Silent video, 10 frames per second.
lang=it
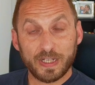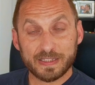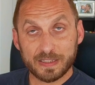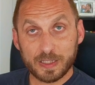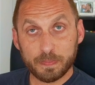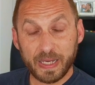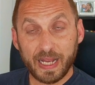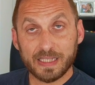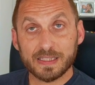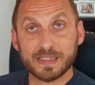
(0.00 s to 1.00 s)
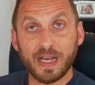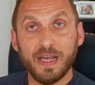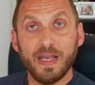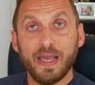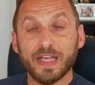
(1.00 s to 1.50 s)
la stessa esperienza
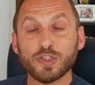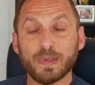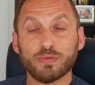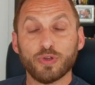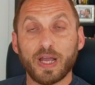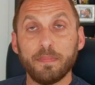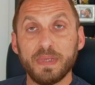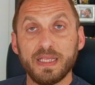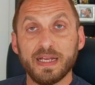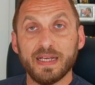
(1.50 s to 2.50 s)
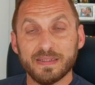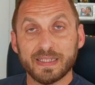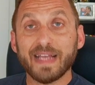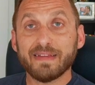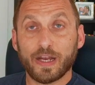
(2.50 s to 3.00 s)
e soprattutto capire
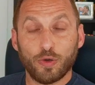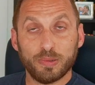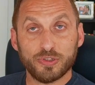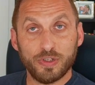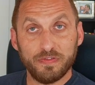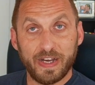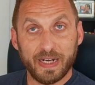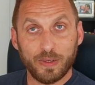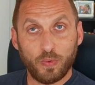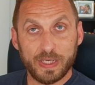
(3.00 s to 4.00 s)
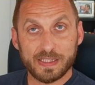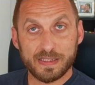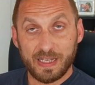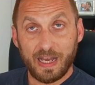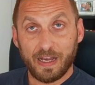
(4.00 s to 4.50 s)
che che danno possono fare
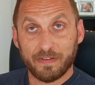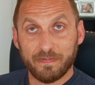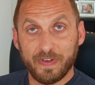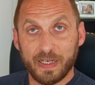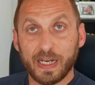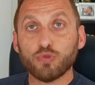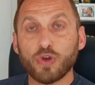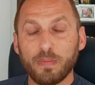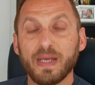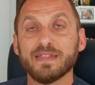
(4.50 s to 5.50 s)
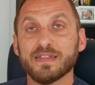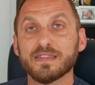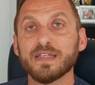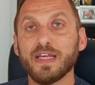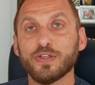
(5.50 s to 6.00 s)
queste larve. Naturalmente,
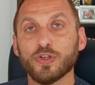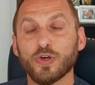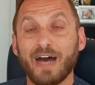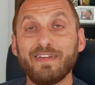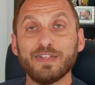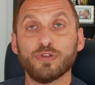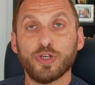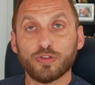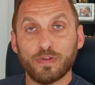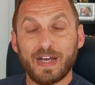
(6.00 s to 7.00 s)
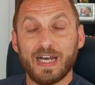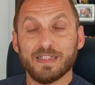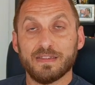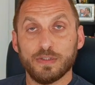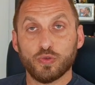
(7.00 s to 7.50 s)
essendo, avendole
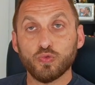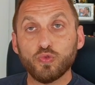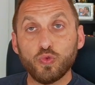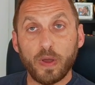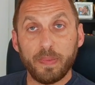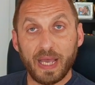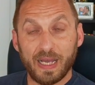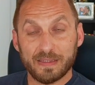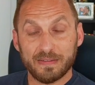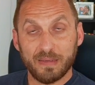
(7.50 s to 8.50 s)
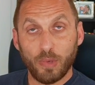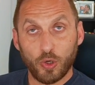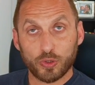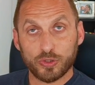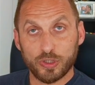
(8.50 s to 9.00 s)
trovate su due piante
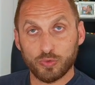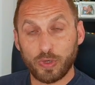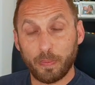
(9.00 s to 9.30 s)
morte su un